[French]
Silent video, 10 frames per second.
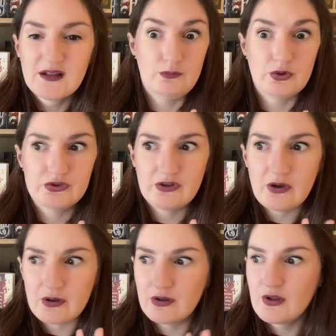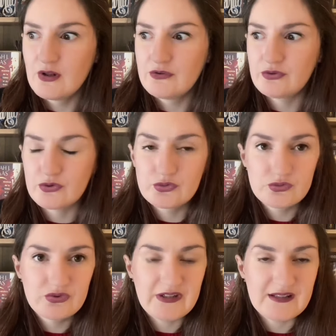Le mentor,
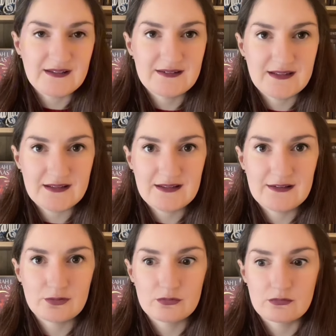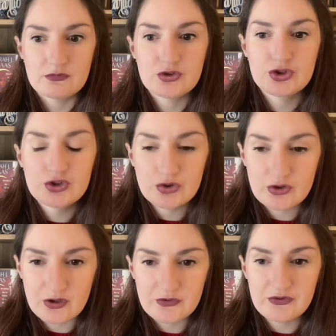surtout, il y a des scènes qui sont
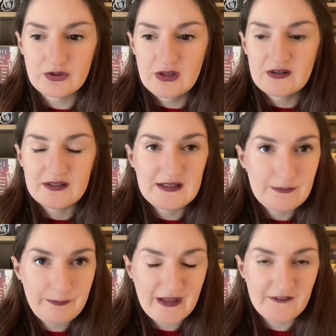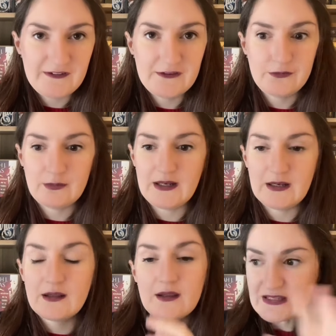choquantes, hyper visuelles.